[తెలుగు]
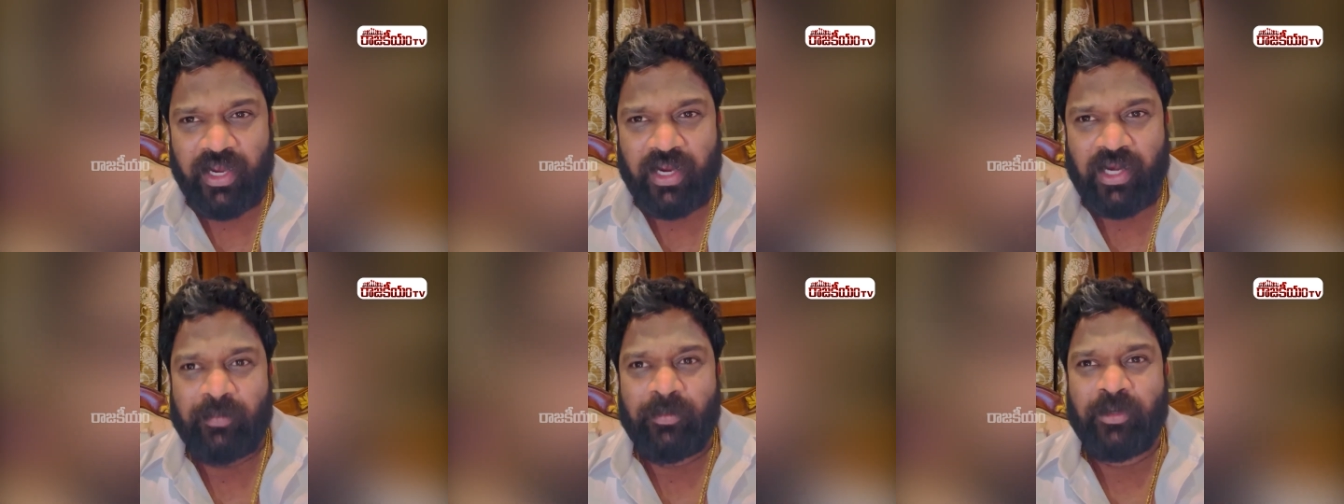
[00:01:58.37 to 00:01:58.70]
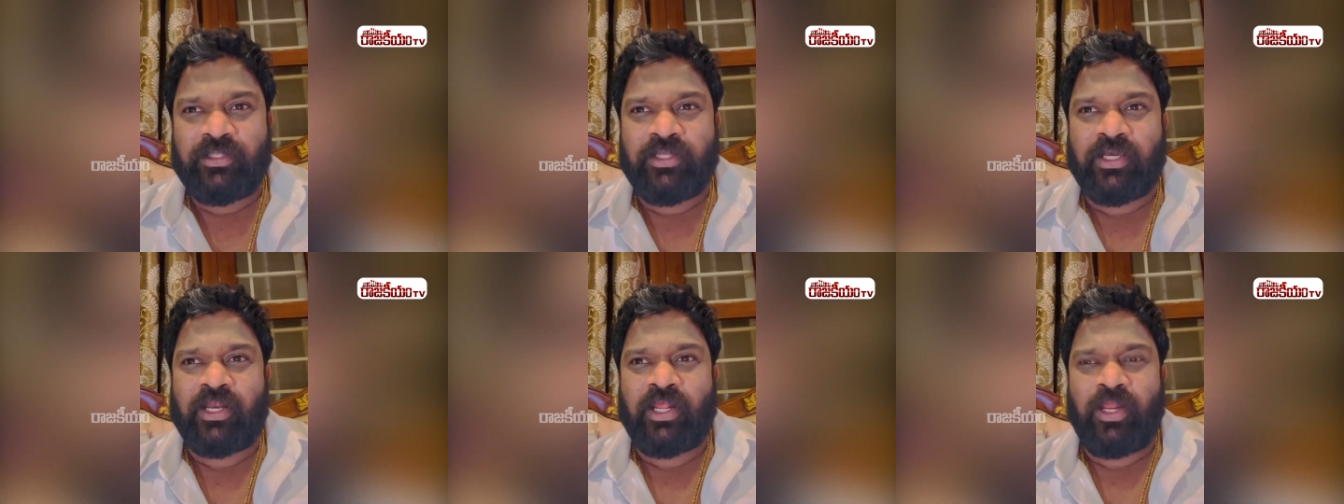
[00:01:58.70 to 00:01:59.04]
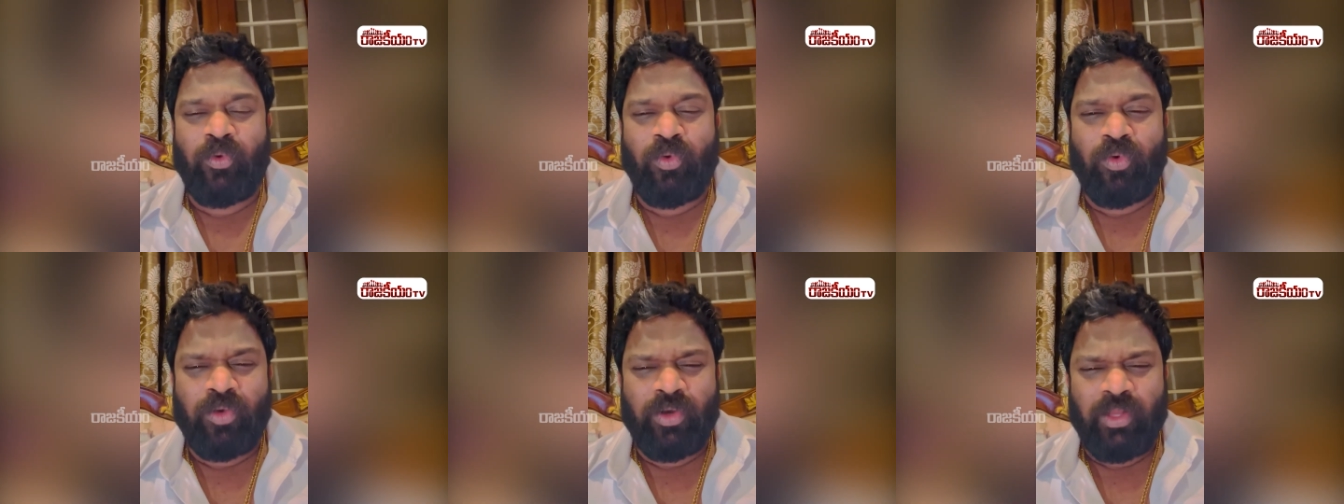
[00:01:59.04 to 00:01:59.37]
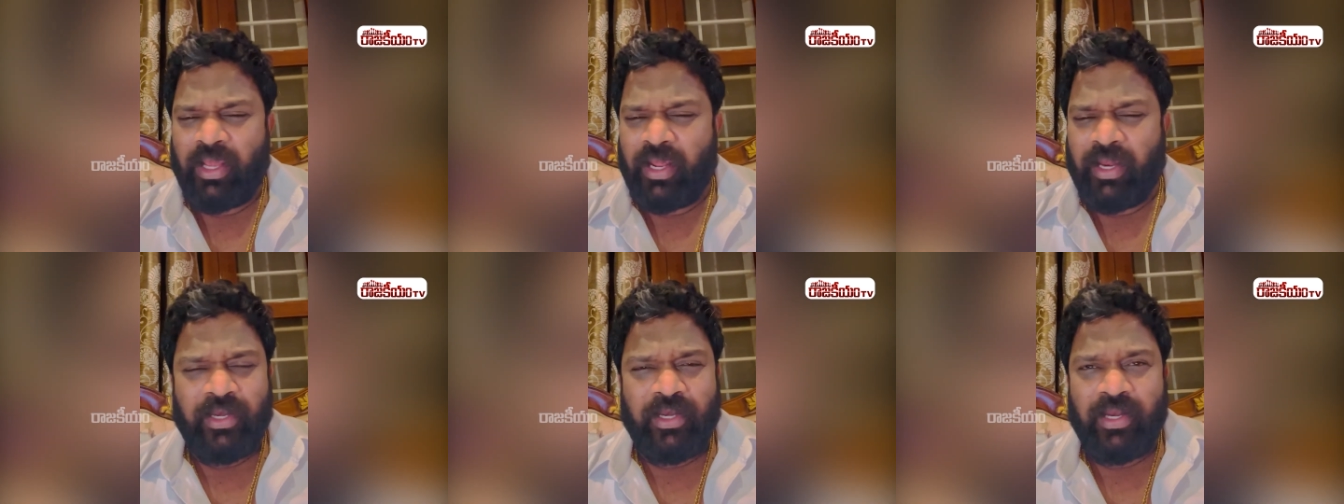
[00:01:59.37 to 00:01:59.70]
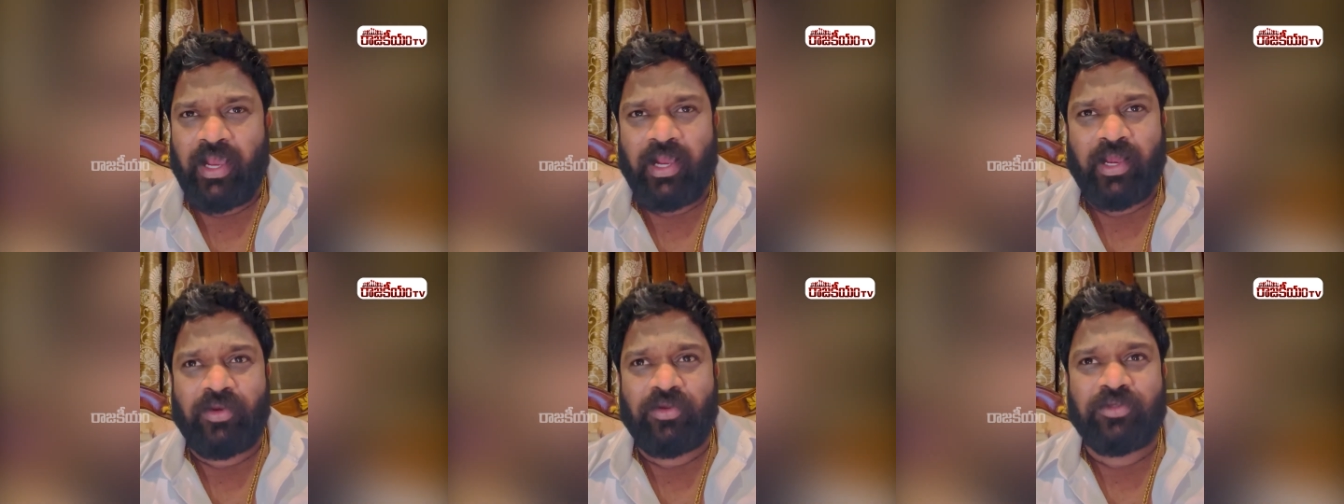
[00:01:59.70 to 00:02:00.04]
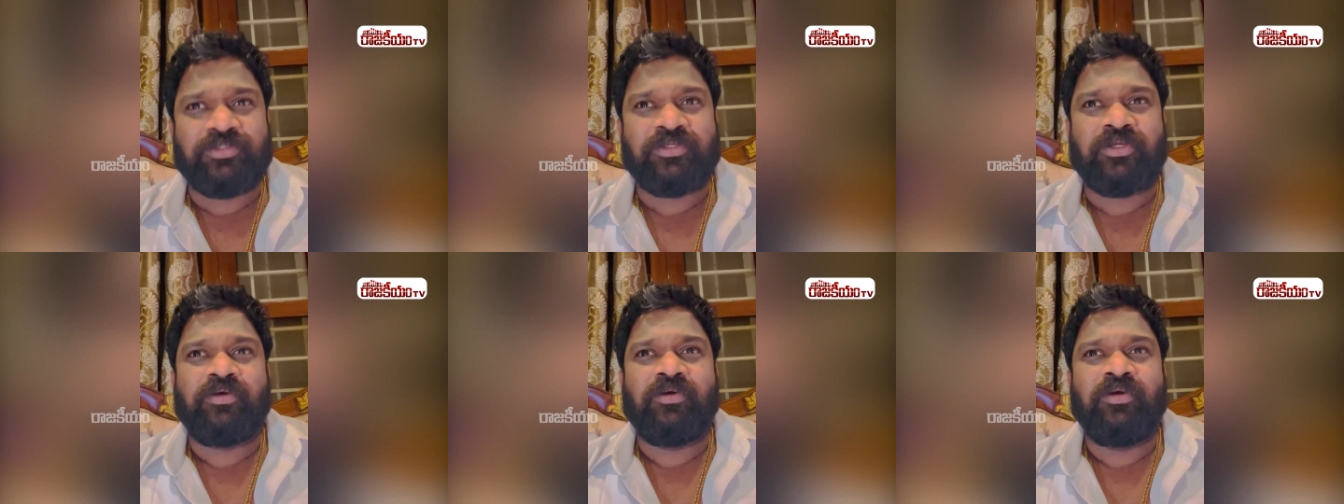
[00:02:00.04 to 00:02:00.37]
ఎక్కడ పడితే అక్కడికి వెళ్ళి వంగుండే అవన్నీ నాకు
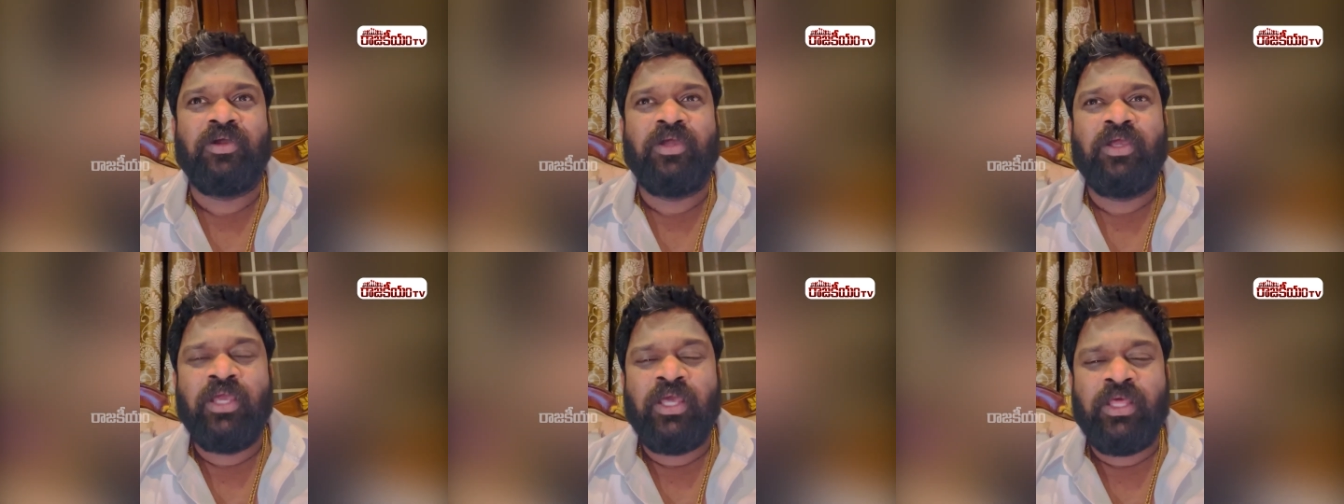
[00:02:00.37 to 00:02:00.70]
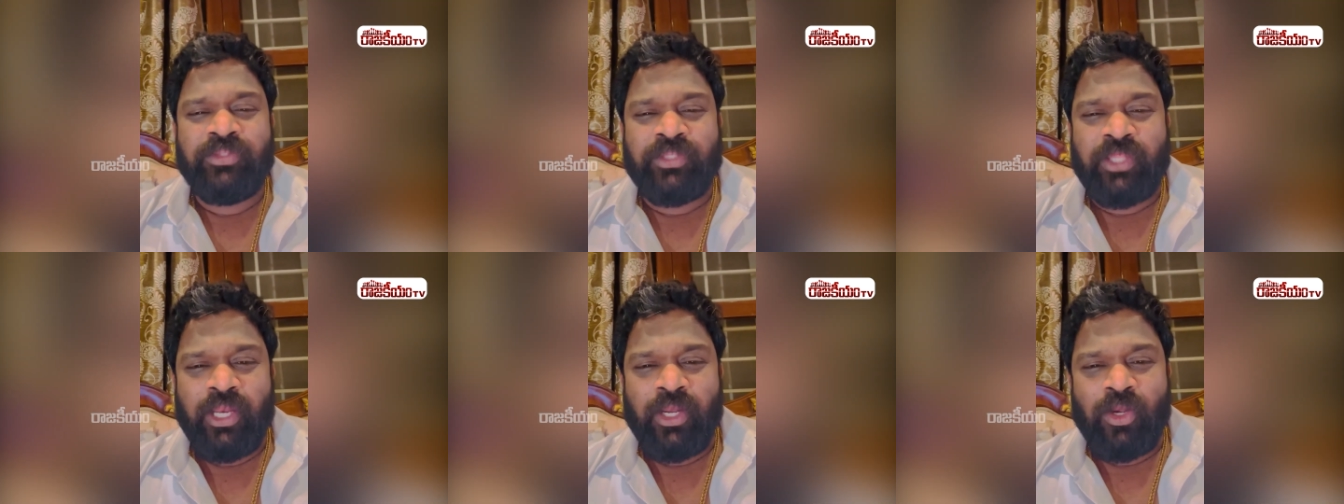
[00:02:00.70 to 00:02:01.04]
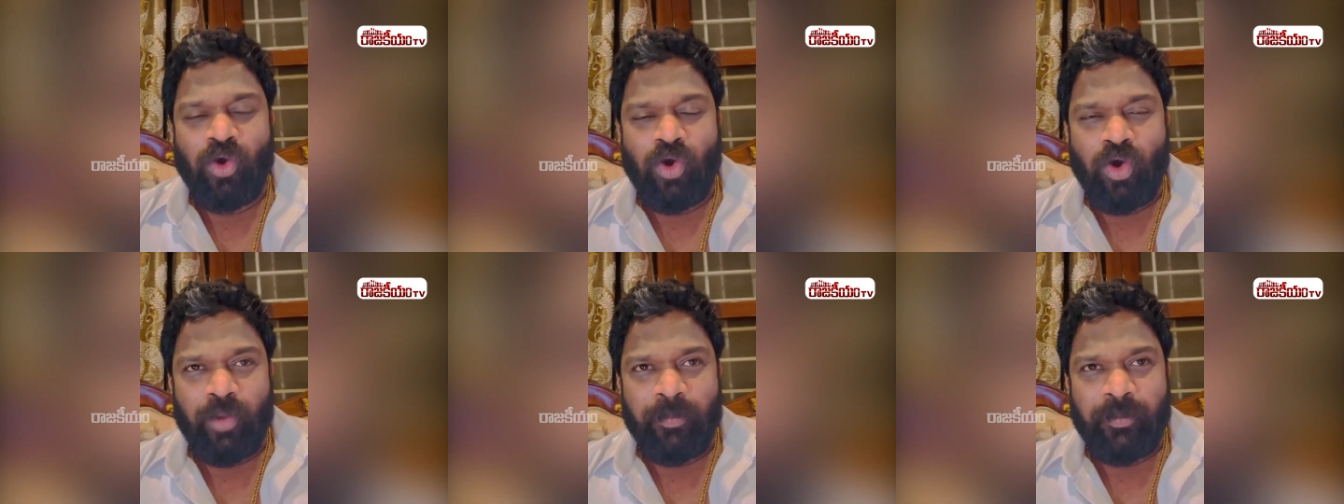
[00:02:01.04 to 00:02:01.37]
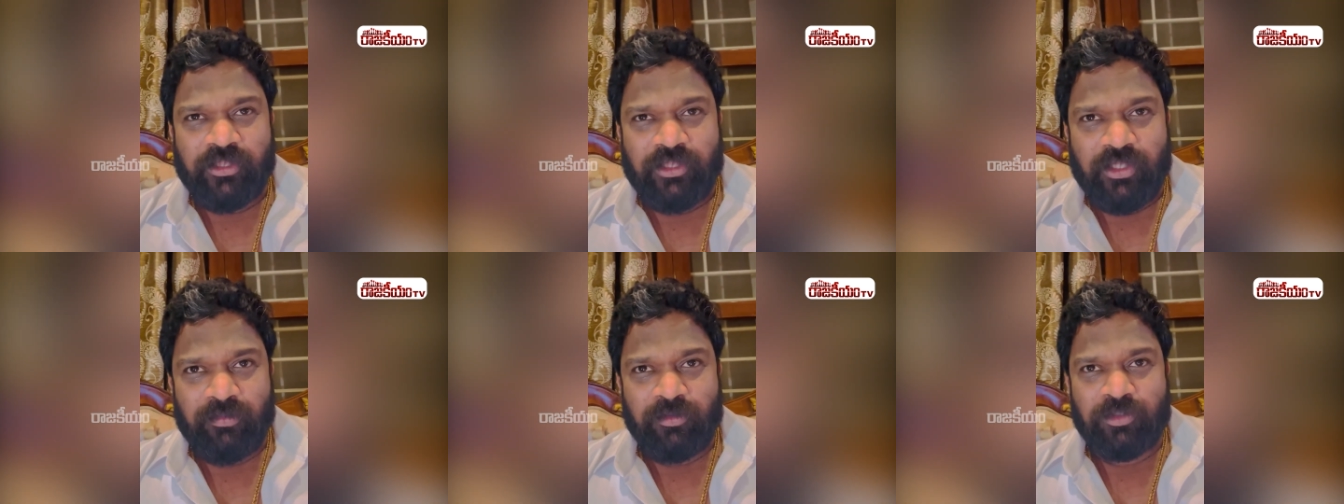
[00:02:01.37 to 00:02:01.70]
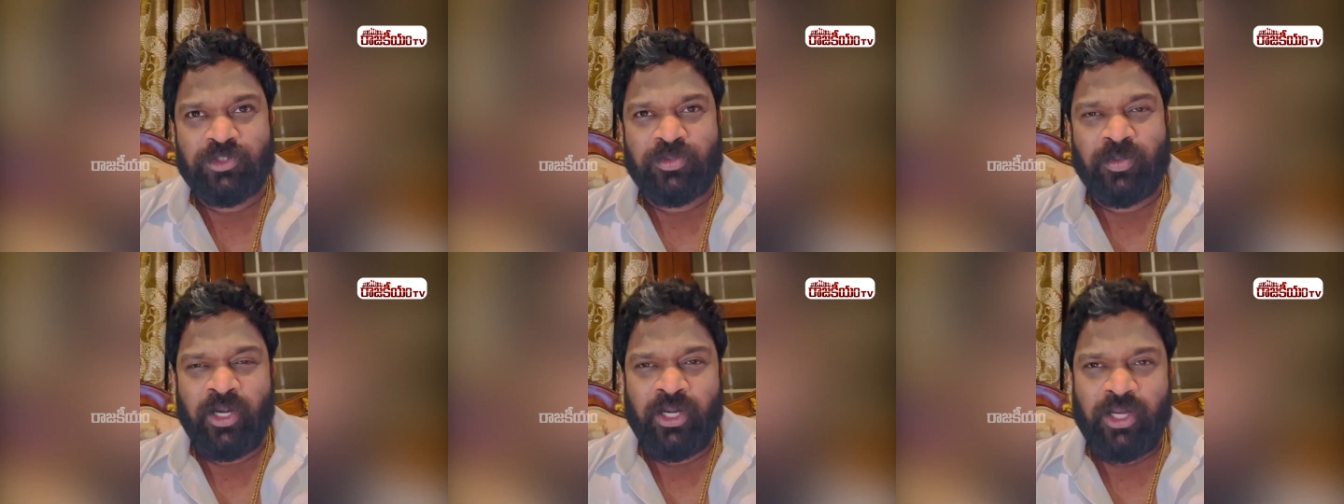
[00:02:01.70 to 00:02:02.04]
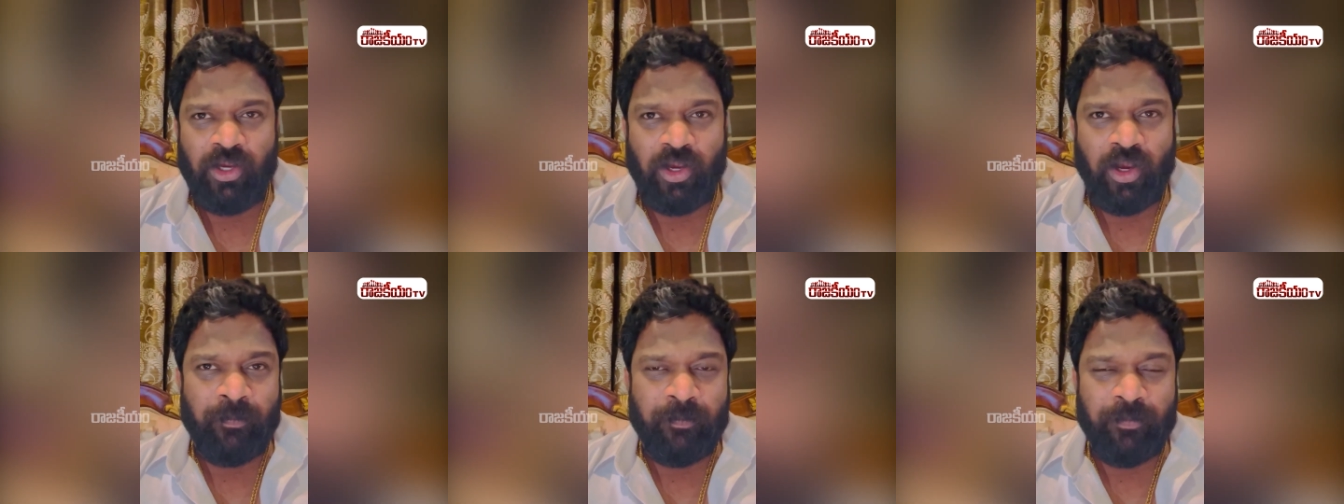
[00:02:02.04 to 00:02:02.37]
అనవసరం దీన్నోరు నోరు పెద్ద మున్సిపాలిటీ
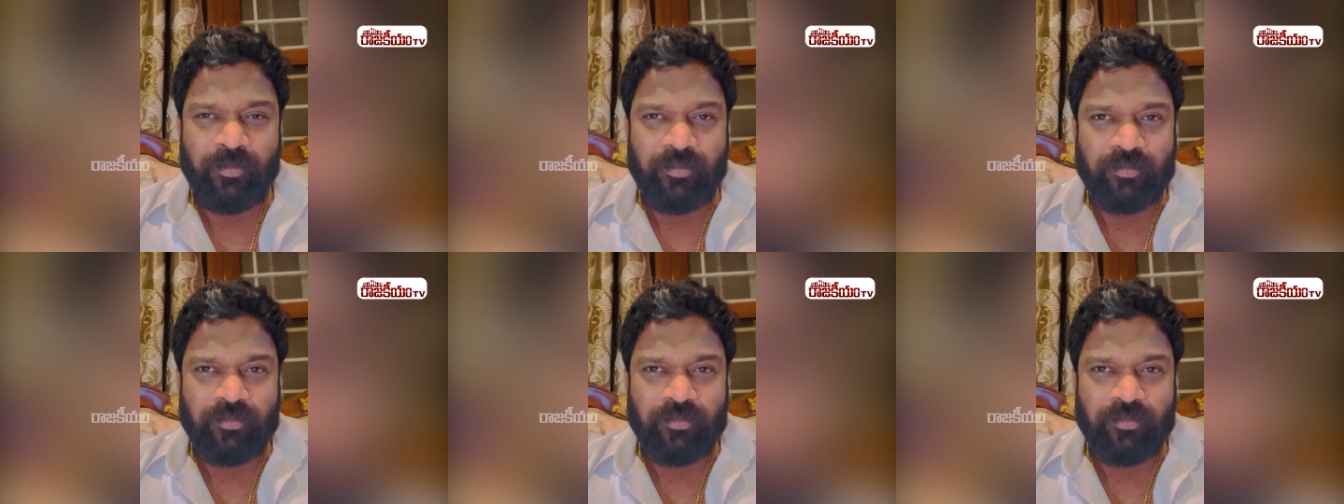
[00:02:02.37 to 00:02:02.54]
కంపు